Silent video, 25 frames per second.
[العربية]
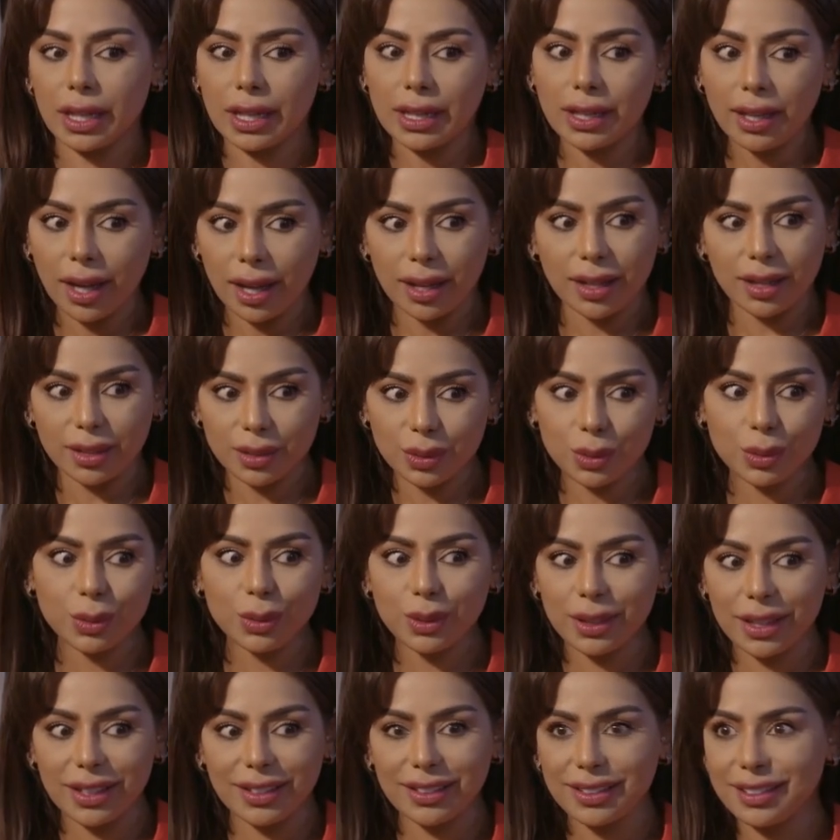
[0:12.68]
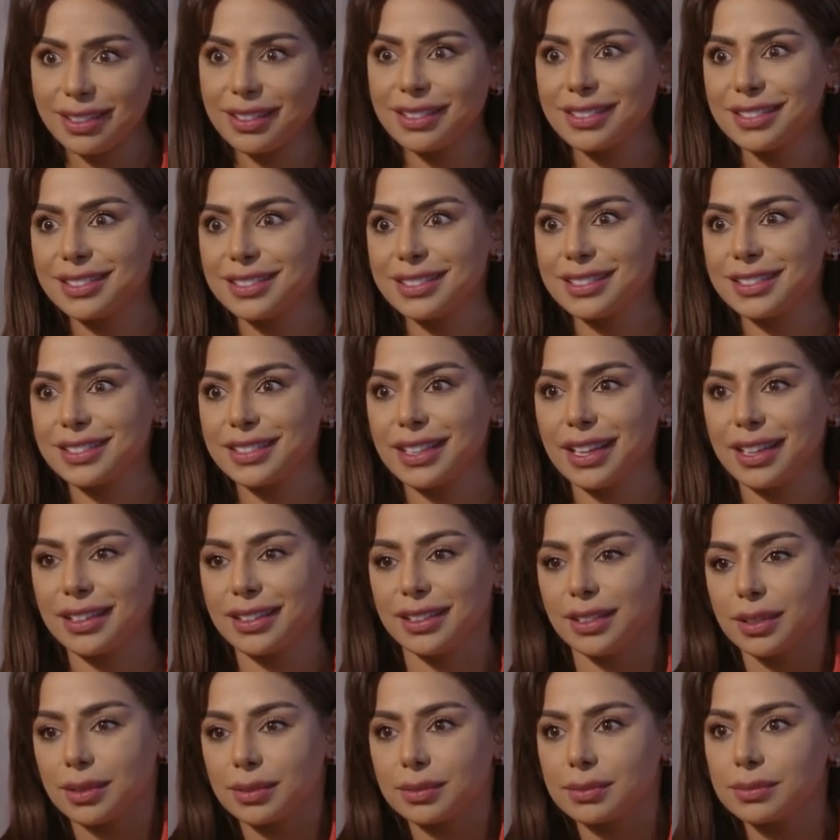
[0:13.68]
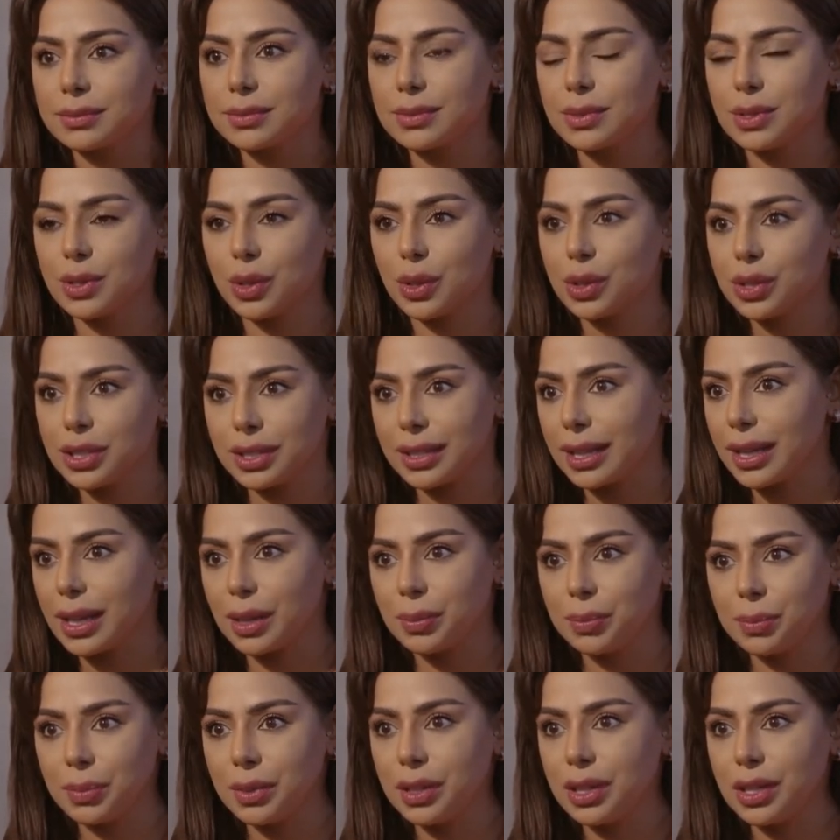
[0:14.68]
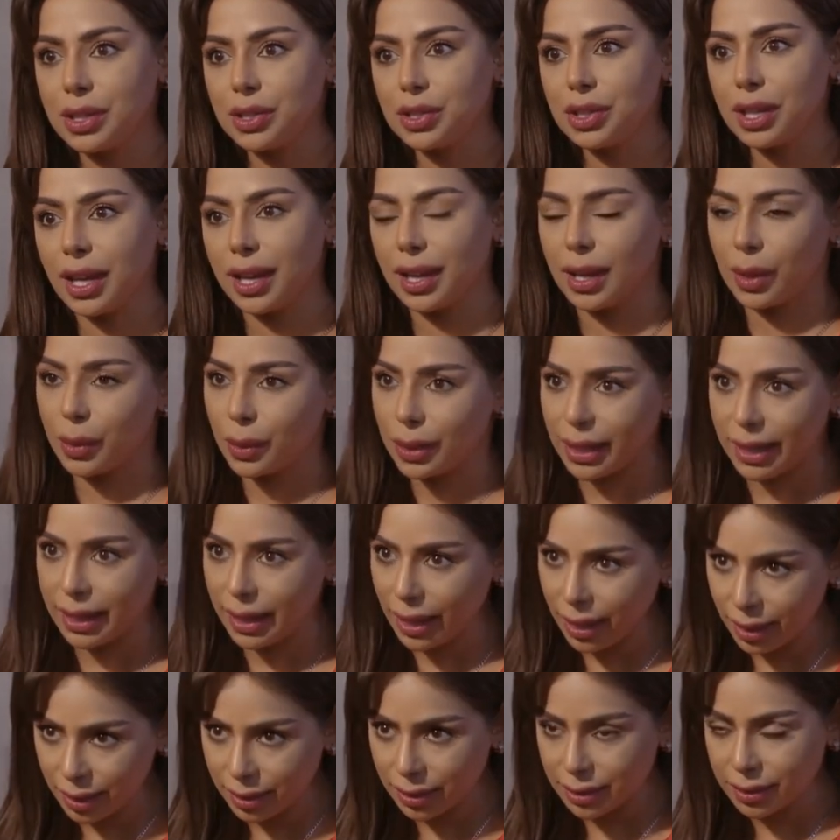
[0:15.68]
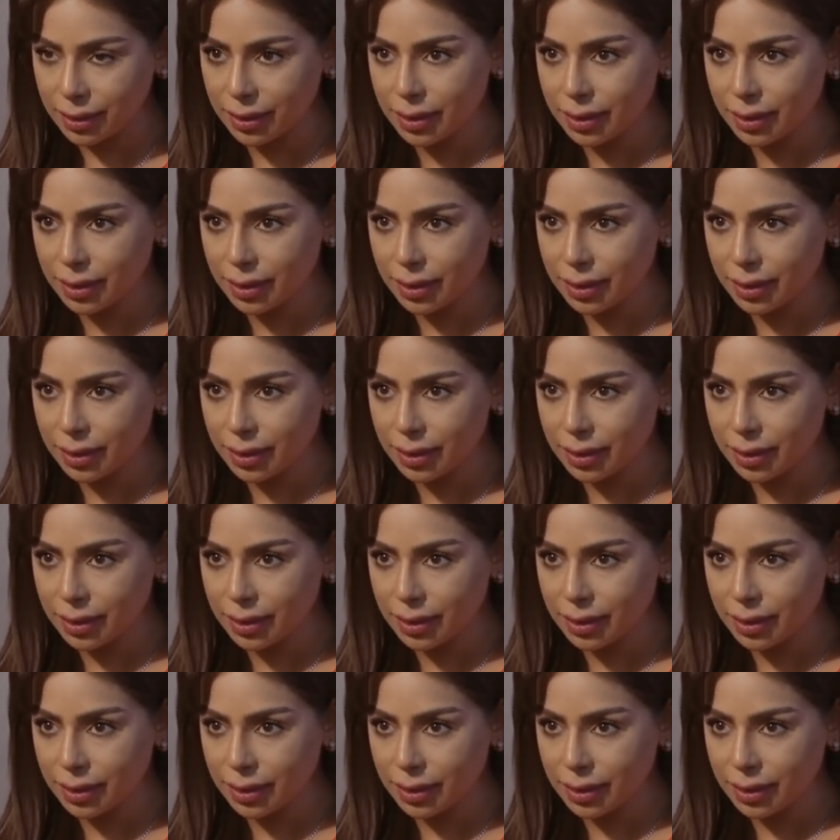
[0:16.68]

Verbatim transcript: اي على طول اكيد يعني زوجي طلب مني شيء اقول له لا